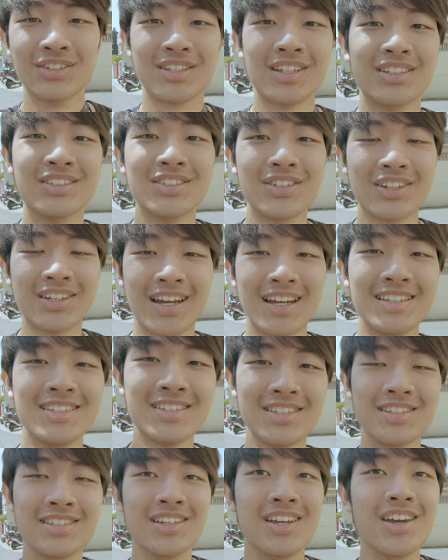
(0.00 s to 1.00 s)
上就开
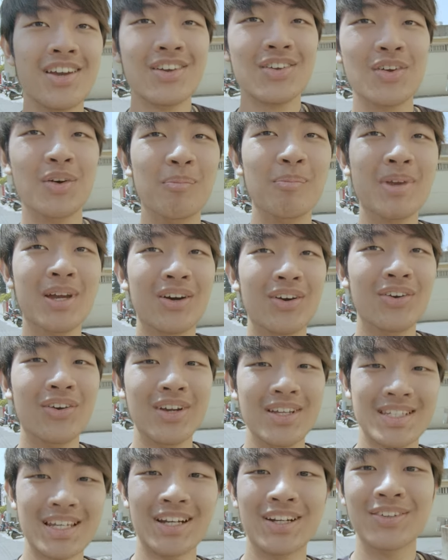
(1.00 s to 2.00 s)
始有庙
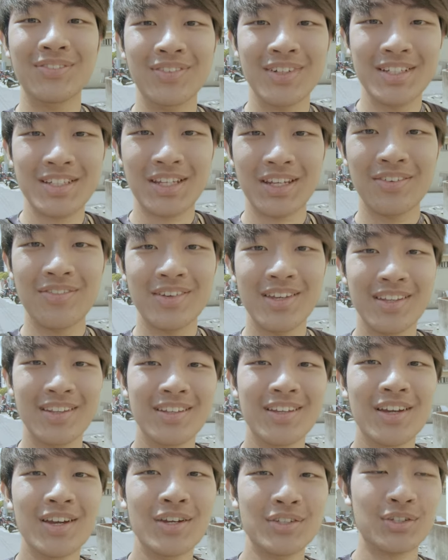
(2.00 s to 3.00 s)
会在我们前面，
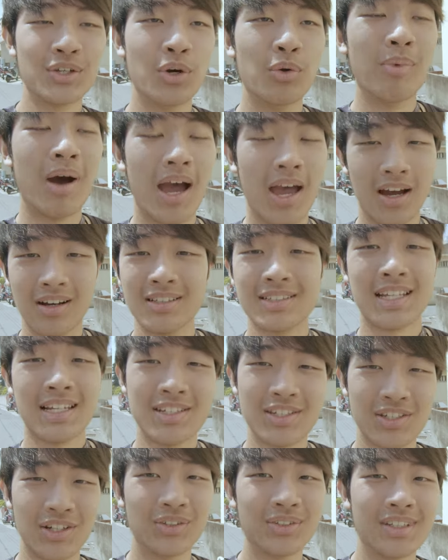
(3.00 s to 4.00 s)
所以我们还要再
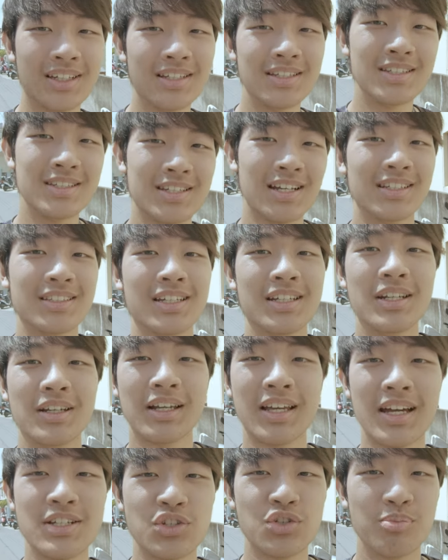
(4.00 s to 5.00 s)
稍等一下才能
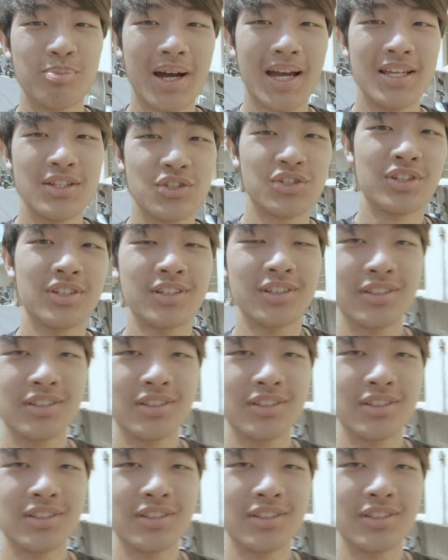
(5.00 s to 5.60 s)
开始拍摄。